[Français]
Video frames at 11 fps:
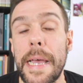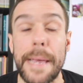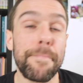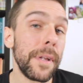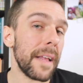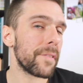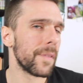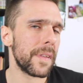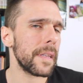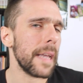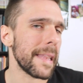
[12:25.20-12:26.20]
Et puis la
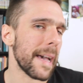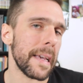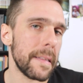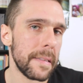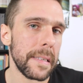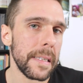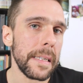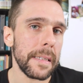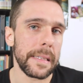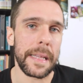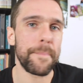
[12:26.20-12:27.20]
société anarestie
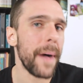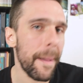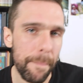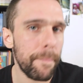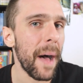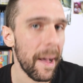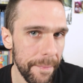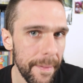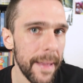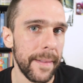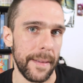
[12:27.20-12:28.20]
n'est pas
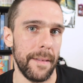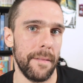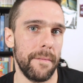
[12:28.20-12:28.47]
parfaite.